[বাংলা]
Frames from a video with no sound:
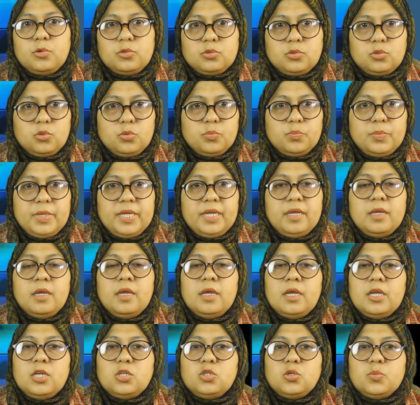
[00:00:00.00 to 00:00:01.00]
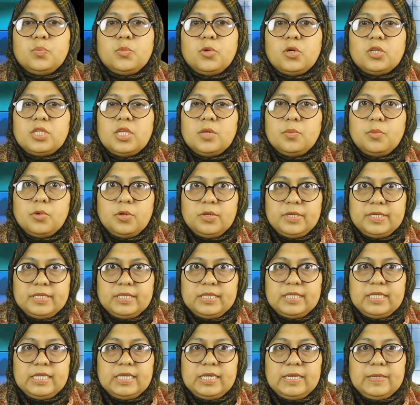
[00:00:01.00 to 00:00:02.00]
বক্তব্যে এসব কথা বলেন
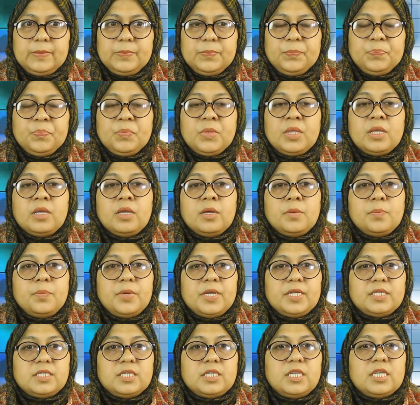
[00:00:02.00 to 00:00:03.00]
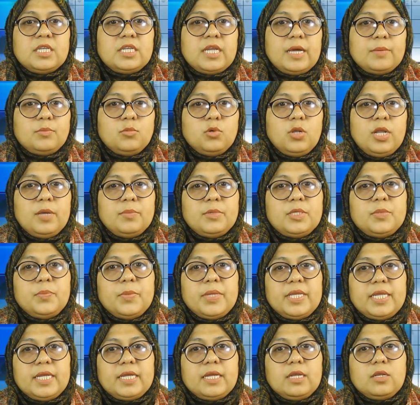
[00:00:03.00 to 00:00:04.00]
তিনি প্রেসিডেন্ট আব্দুল হামিদ
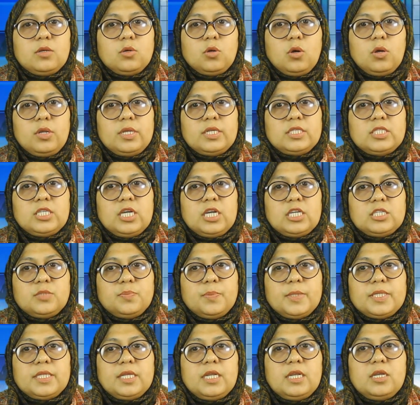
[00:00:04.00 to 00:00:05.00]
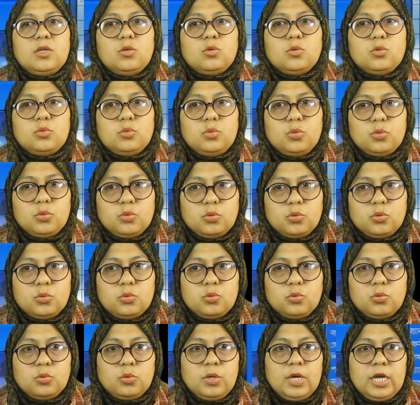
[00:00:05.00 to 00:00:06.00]
মেডিকেল কলেজ হাসপাতালের অধ্যক্ষ
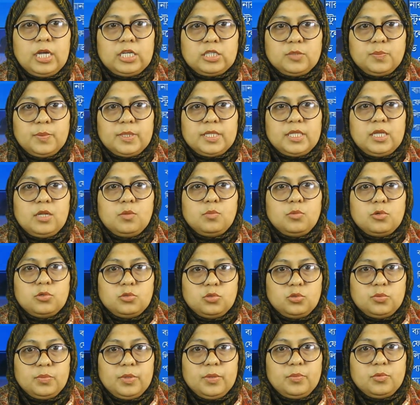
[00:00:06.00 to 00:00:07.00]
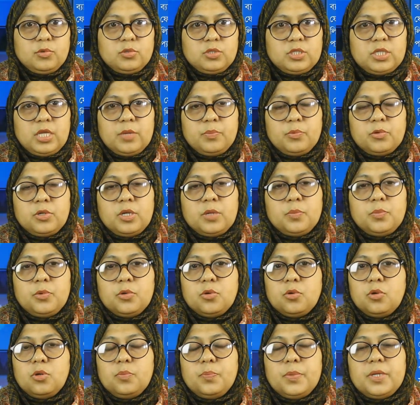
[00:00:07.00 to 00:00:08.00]
ও হাসপাতাল বর্জ্য ব্যবস্থাপনা
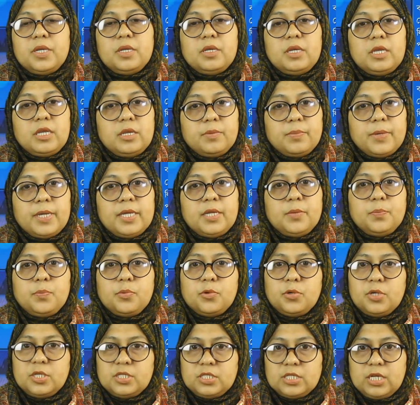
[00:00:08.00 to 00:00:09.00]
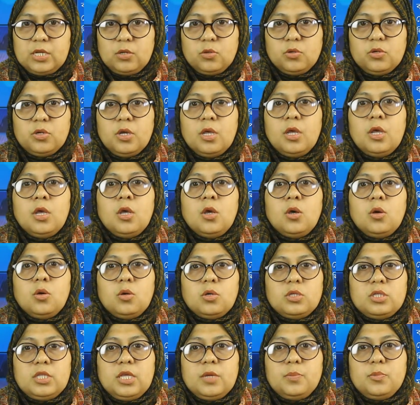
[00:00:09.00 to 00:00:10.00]
প্রকল্পের নির্বাহী পরিচালক
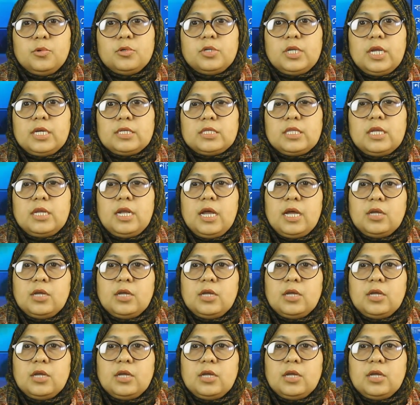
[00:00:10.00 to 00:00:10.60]
অধ্যাপক ডাক্তার